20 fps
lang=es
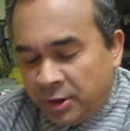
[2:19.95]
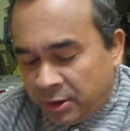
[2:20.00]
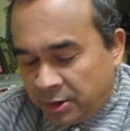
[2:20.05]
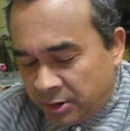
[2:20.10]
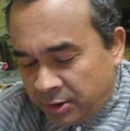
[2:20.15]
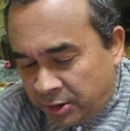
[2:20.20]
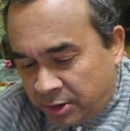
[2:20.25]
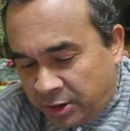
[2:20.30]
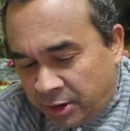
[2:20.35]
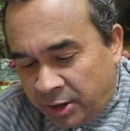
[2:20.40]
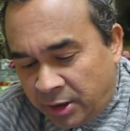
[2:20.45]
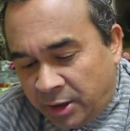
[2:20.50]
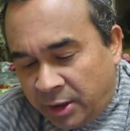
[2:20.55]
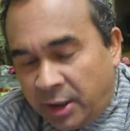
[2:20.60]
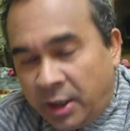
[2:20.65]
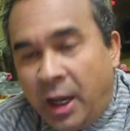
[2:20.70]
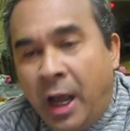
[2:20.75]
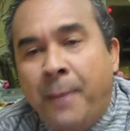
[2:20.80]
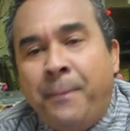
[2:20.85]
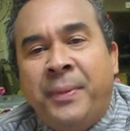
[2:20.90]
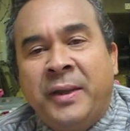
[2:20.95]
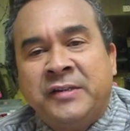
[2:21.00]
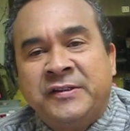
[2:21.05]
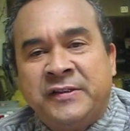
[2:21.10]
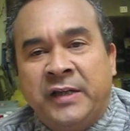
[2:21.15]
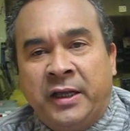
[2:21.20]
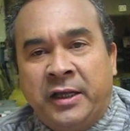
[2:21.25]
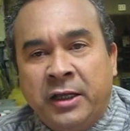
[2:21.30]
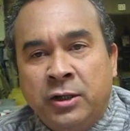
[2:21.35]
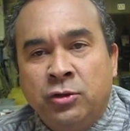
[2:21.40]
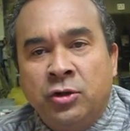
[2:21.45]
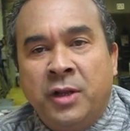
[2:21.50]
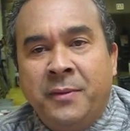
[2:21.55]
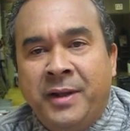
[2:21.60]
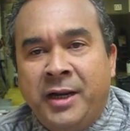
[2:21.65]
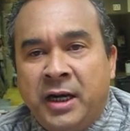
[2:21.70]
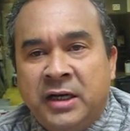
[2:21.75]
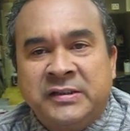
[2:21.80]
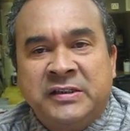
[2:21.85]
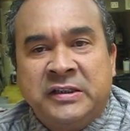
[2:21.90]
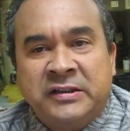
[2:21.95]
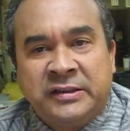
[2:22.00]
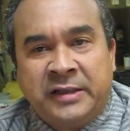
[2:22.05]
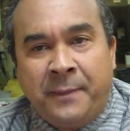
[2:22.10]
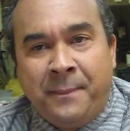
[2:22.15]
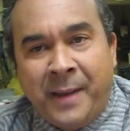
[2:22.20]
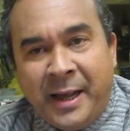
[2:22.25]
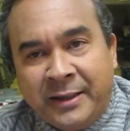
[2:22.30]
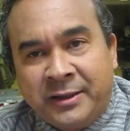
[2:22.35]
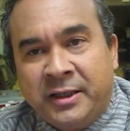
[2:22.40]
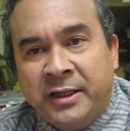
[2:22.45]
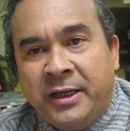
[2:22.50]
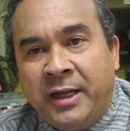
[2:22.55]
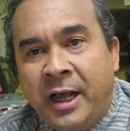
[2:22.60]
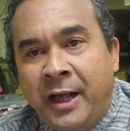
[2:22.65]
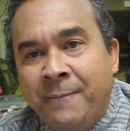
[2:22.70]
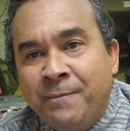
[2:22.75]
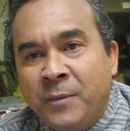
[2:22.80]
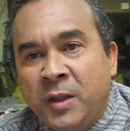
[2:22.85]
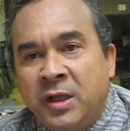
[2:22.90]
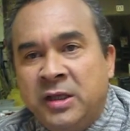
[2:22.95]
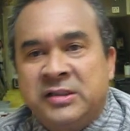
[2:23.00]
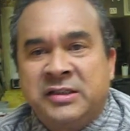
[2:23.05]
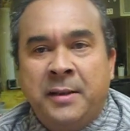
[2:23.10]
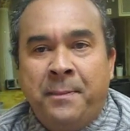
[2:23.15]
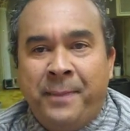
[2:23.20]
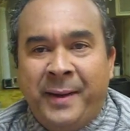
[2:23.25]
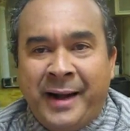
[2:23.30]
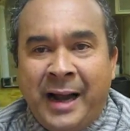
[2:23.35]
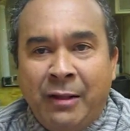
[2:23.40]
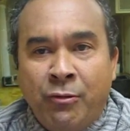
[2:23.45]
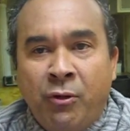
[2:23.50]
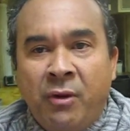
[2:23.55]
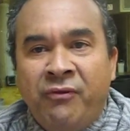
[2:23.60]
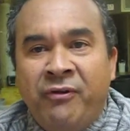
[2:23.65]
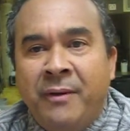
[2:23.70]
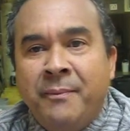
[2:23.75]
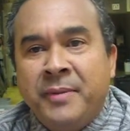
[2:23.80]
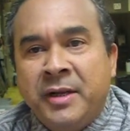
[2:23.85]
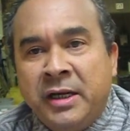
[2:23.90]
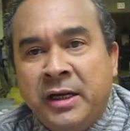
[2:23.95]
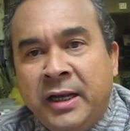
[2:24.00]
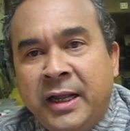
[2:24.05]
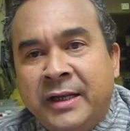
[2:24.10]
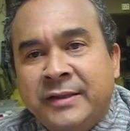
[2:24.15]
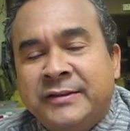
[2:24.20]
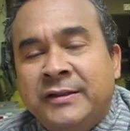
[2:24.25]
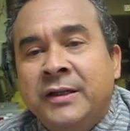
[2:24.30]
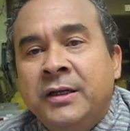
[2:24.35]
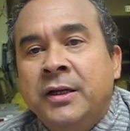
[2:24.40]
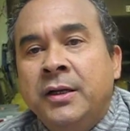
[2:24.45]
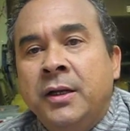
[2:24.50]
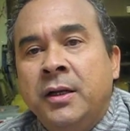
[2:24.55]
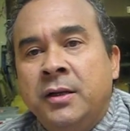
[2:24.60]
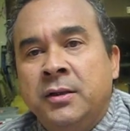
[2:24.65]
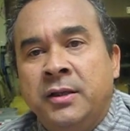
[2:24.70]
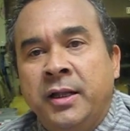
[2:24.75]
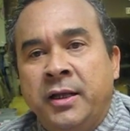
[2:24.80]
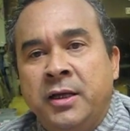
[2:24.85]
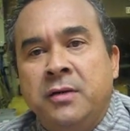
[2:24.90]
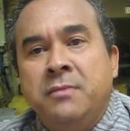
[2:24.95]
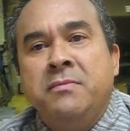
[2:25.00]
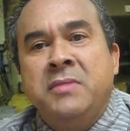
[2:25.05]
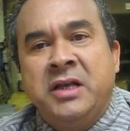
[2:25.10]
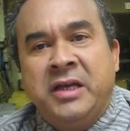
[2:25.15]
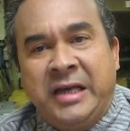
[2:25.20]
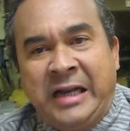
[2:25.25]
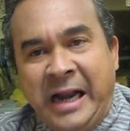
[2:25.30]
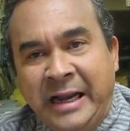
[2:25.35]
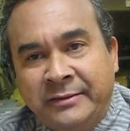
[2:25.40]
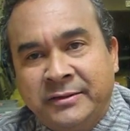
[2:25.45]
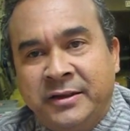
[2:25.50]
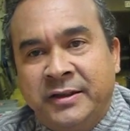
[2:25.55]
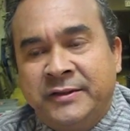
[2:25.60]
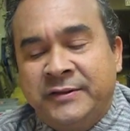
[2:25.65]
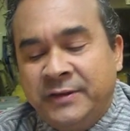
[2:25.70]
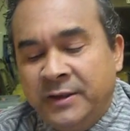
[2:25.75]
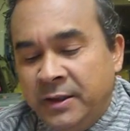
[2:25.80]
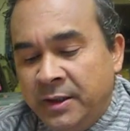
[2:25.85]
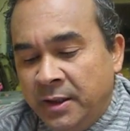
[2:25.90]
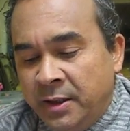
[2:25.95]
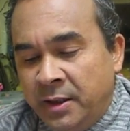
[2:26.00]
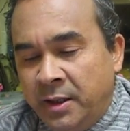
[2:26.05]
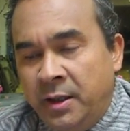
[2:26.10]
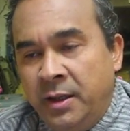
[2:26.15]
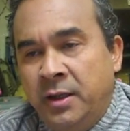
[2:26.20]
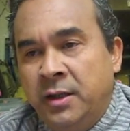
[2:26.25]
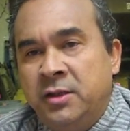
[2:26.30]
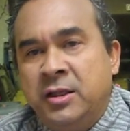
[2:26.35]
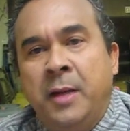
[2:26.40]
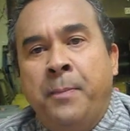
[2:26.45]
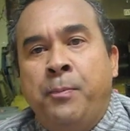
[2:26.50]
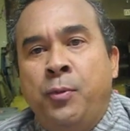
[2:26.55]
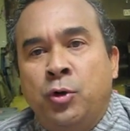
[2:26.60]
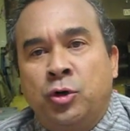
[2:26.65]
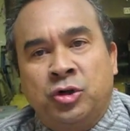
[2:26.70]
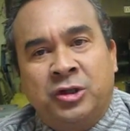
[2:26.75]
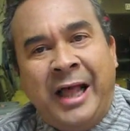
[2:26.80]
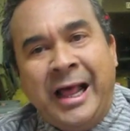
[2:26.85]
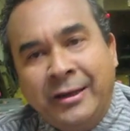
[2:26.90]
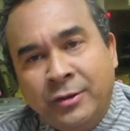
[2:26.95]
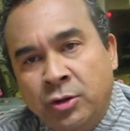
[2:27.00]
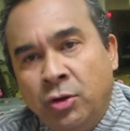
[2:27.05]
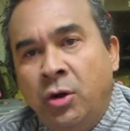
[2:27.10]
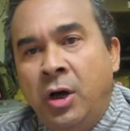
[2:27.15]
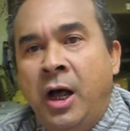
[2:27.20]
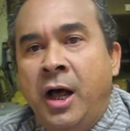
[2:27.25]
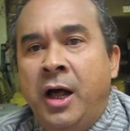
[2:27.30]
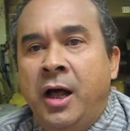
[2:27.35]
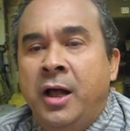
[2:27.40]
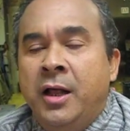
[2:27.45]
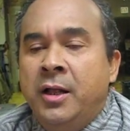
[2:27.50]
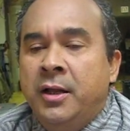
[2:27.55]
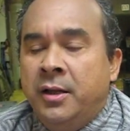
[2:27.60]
y que ha perseguido de manera sistemática y separado a familias de inmigrantes, eh, deportando a,